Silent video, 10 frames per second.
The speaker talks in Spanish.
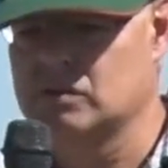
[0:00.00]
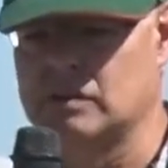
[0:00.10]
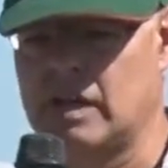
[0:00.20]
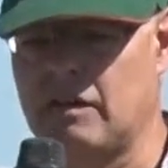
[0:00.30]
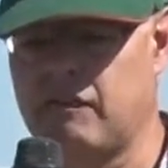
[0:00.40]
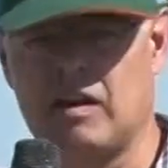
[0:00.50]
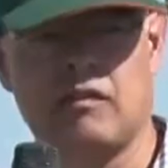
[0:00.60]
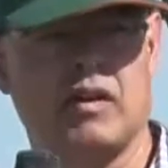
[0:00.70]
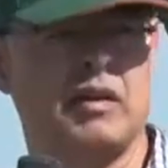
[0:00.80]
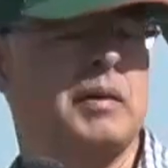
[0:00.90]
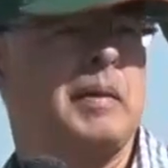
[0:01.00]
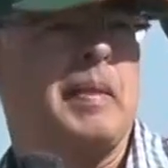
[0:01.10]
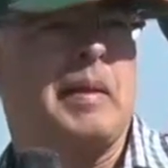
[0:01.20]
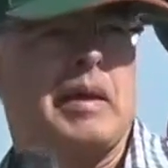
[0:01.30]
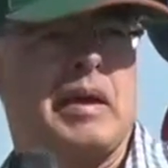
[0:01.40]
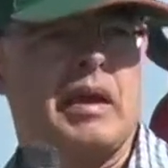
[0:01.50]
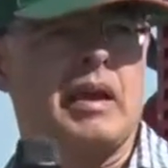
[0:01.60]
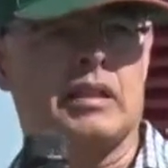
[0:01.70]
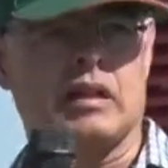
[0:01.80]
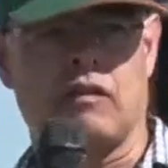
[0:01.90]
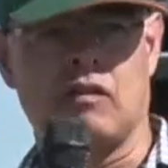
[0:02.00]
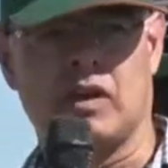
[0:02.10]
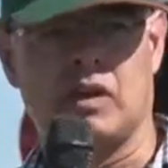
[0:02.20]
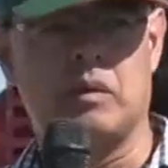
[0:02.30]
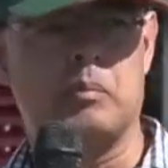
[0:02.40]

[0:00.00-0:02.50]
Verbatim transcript: de alfalfa. Esta alfalfa que